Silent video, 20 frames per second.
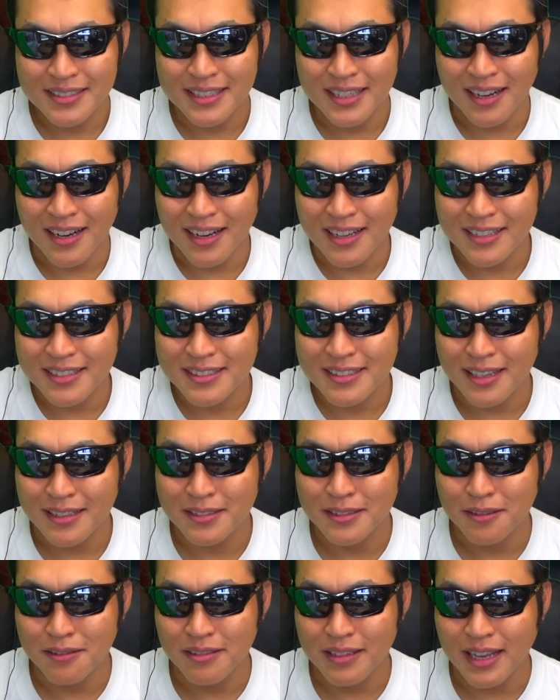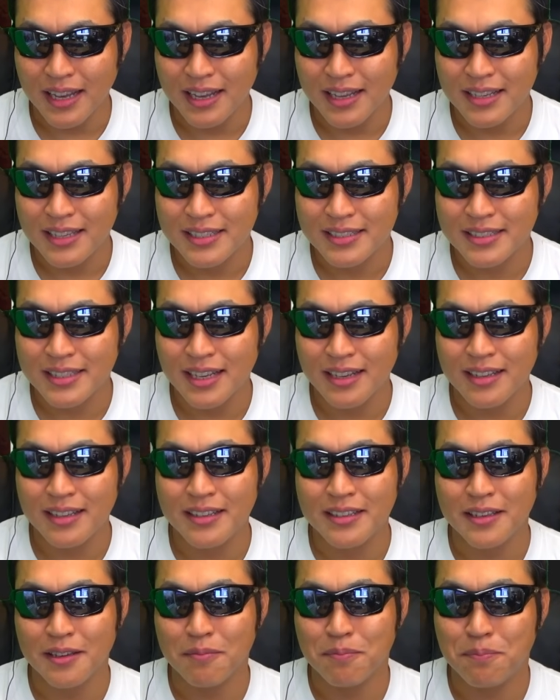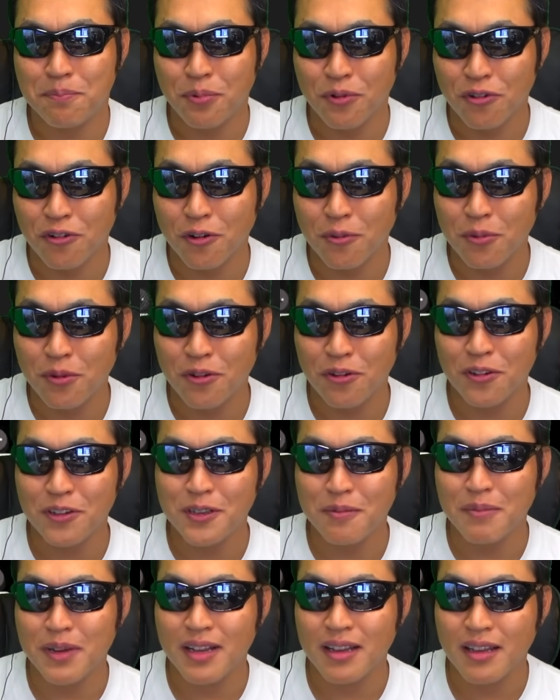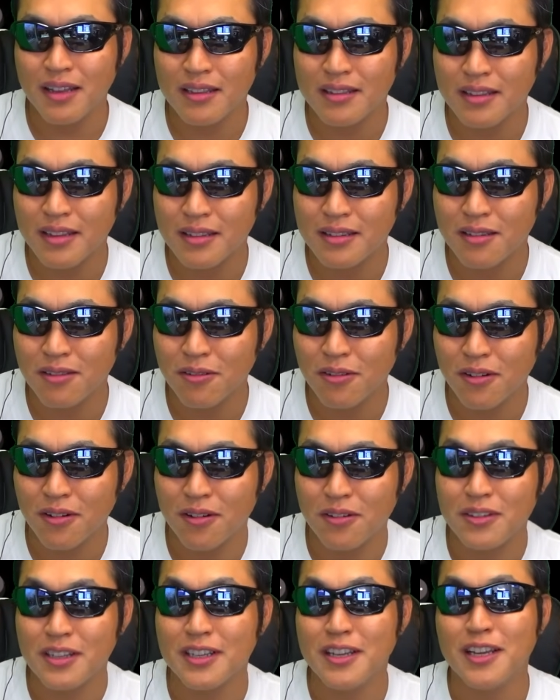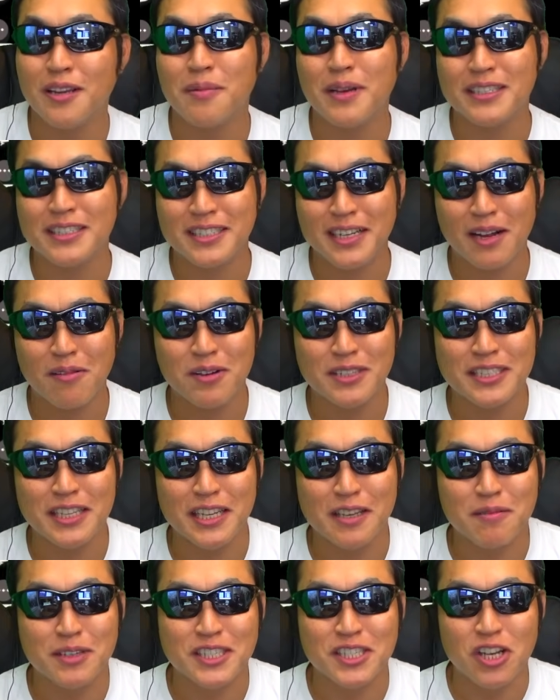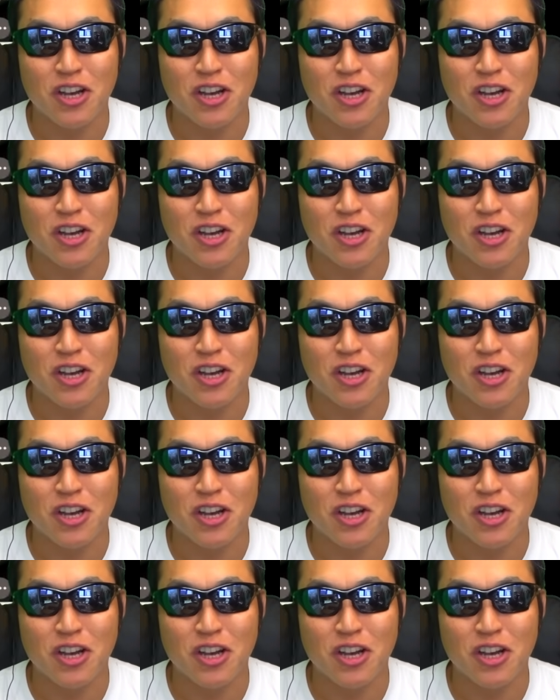じゃあ、早速ね、さっきボロボロに負けたところにリベンジかましていきます